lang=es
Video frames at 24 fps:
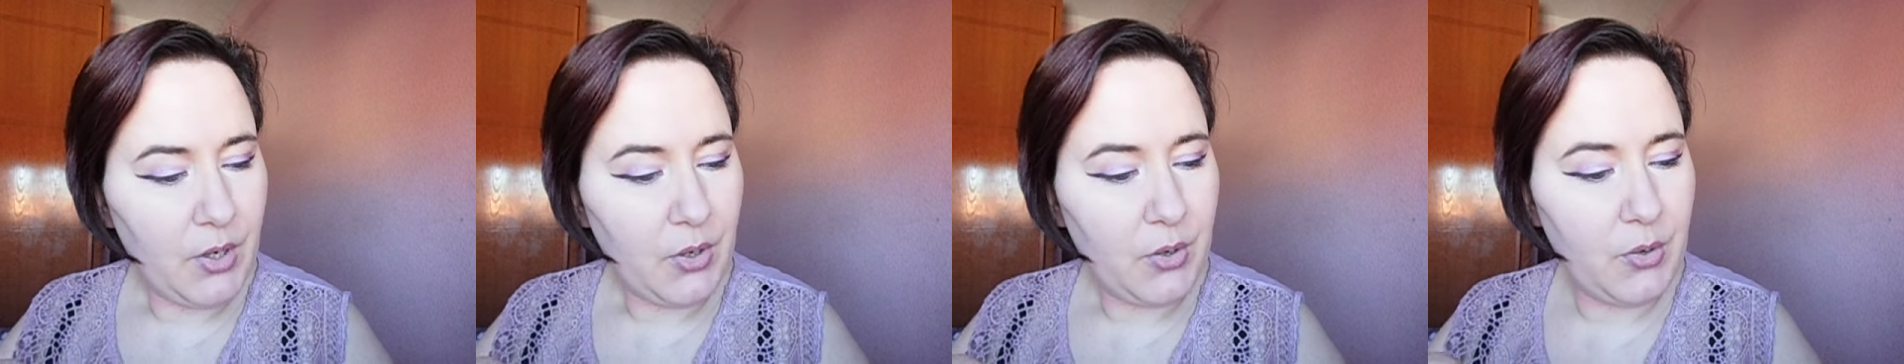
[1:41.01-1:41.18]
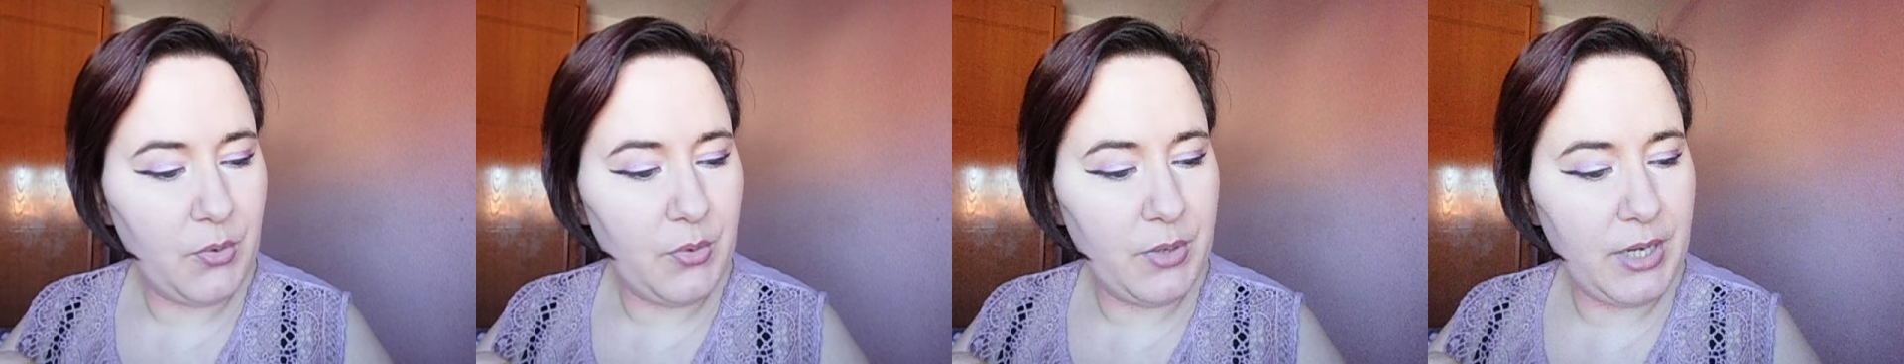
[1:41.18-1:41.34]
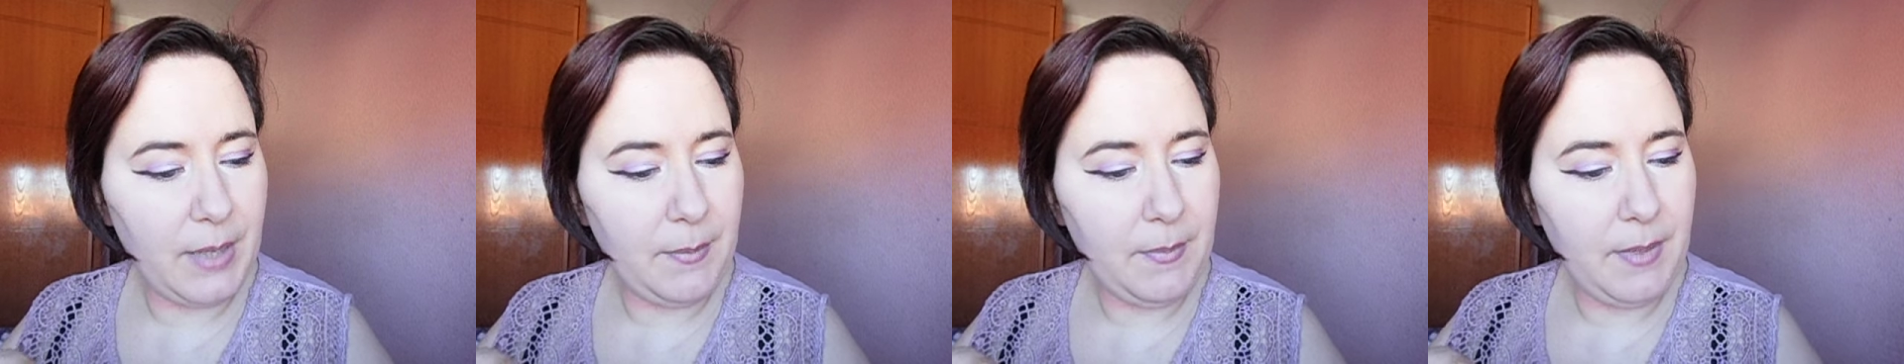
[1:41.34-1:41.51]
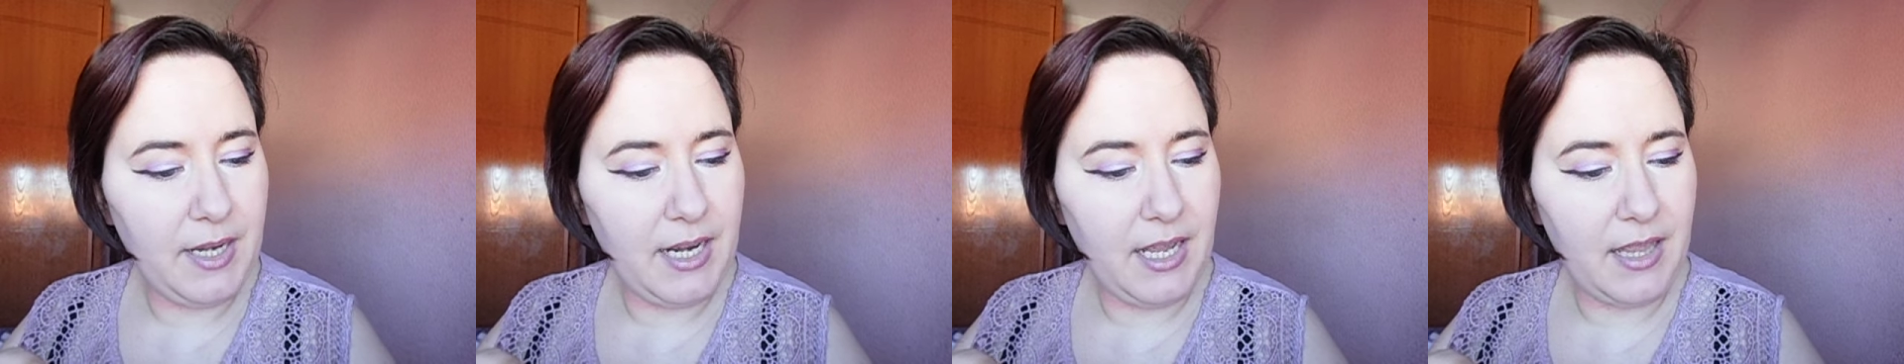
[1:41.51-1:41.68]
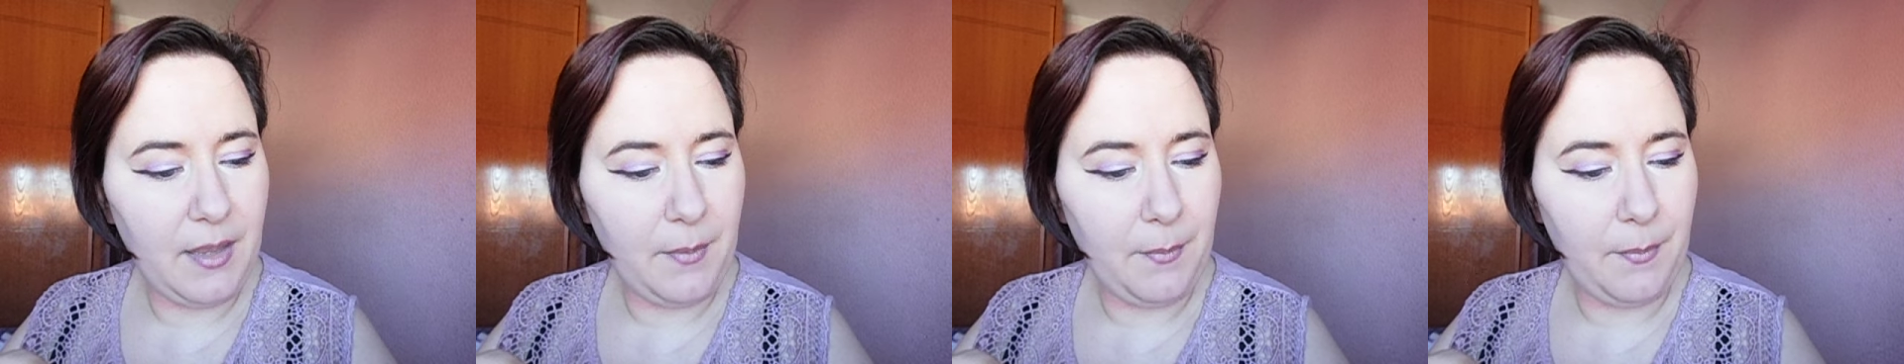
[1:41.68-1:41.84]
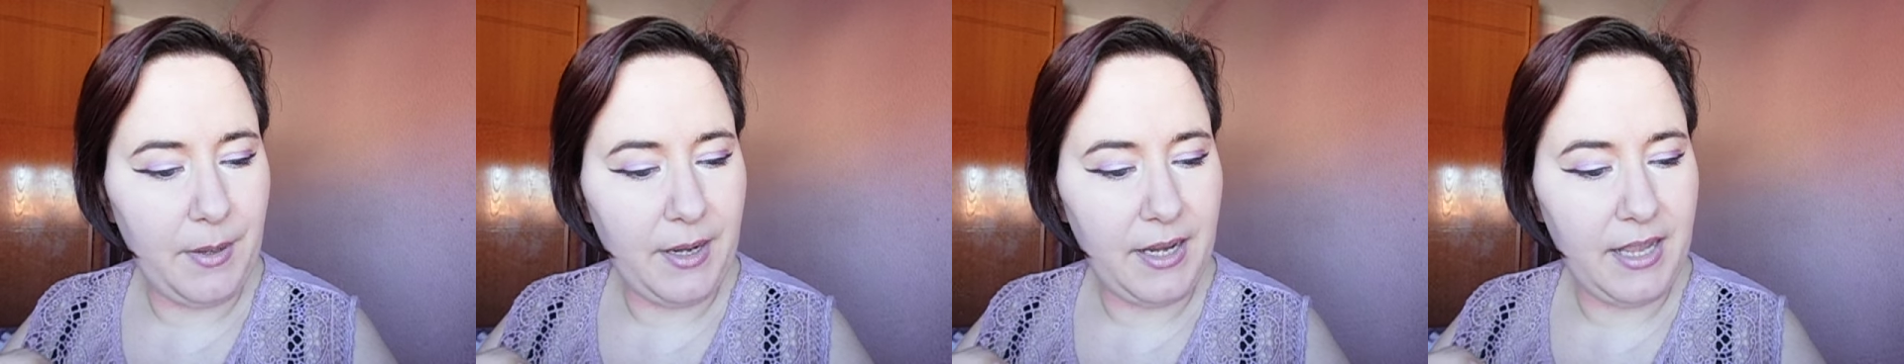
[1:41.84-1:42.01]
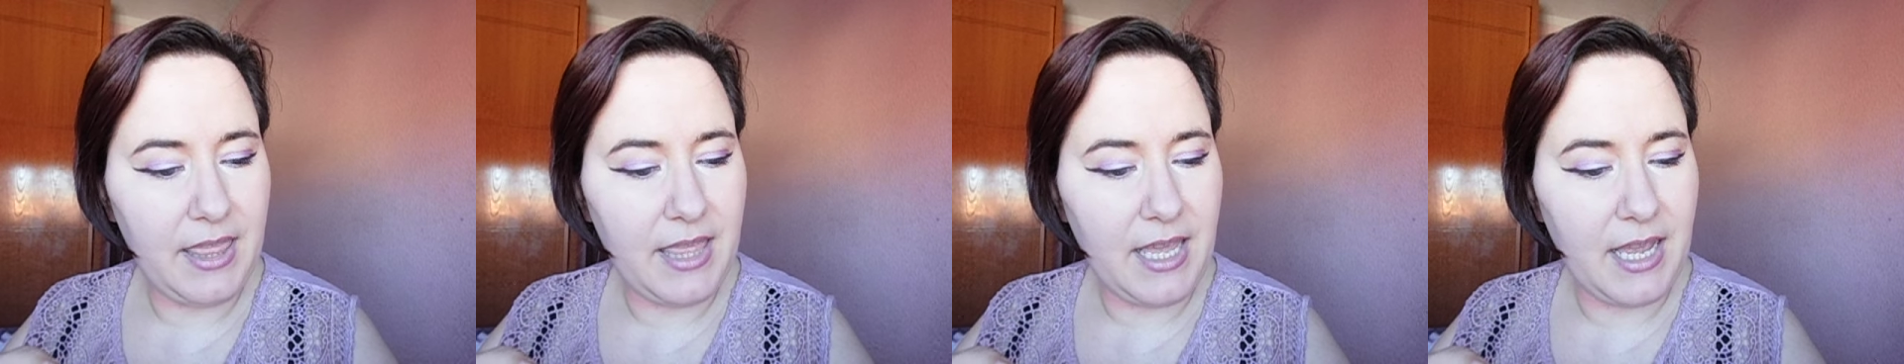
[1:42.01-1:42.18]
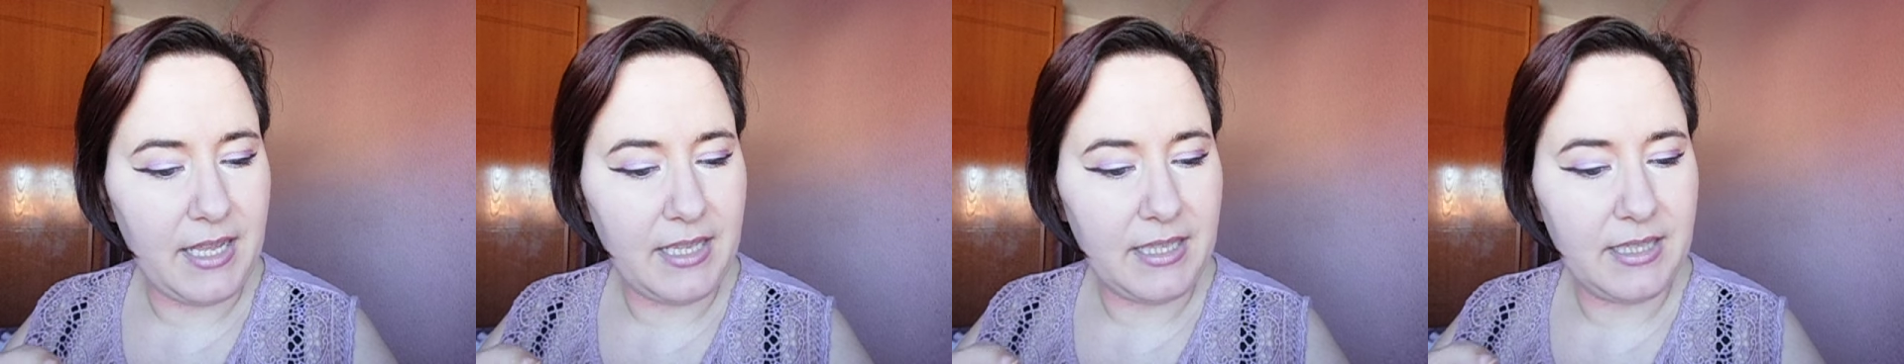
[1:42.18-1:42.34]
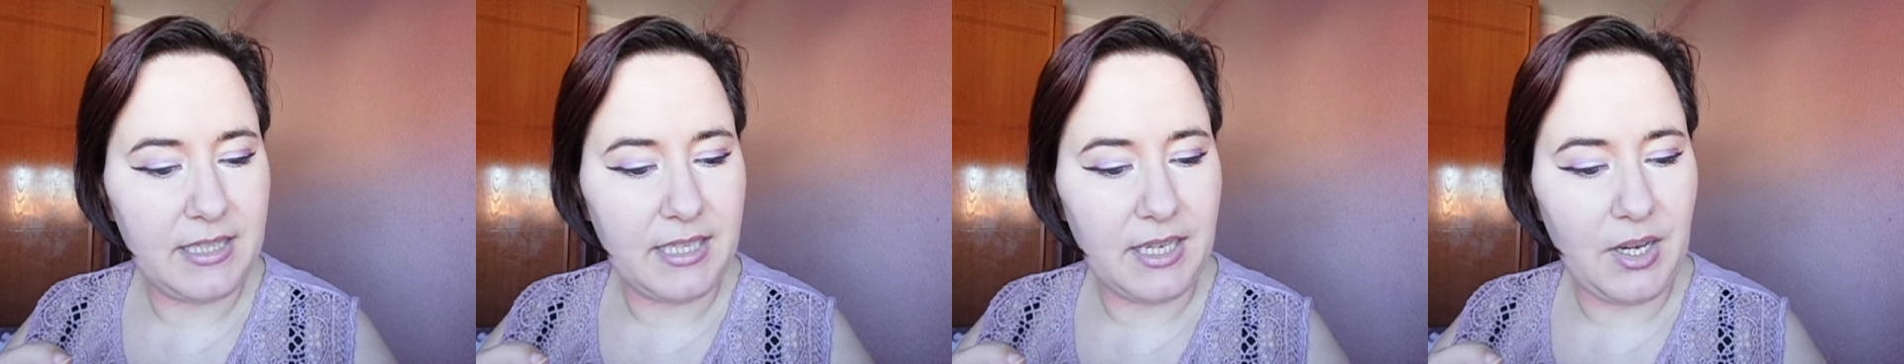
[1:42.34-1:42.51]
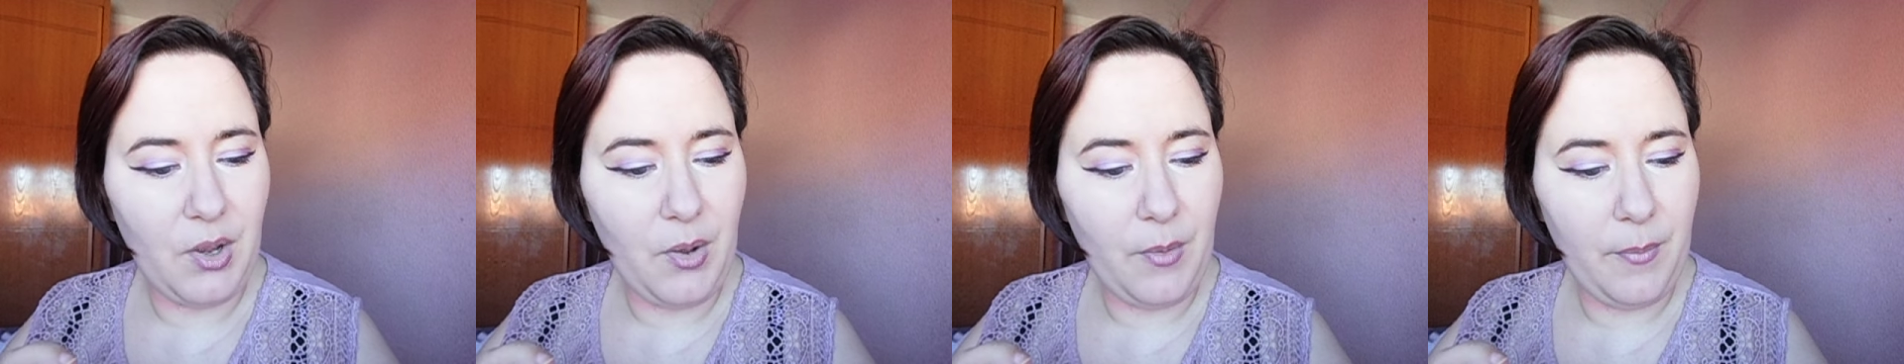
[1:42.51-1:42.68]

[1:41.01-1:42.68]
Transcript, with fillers: con una mirada perdida entre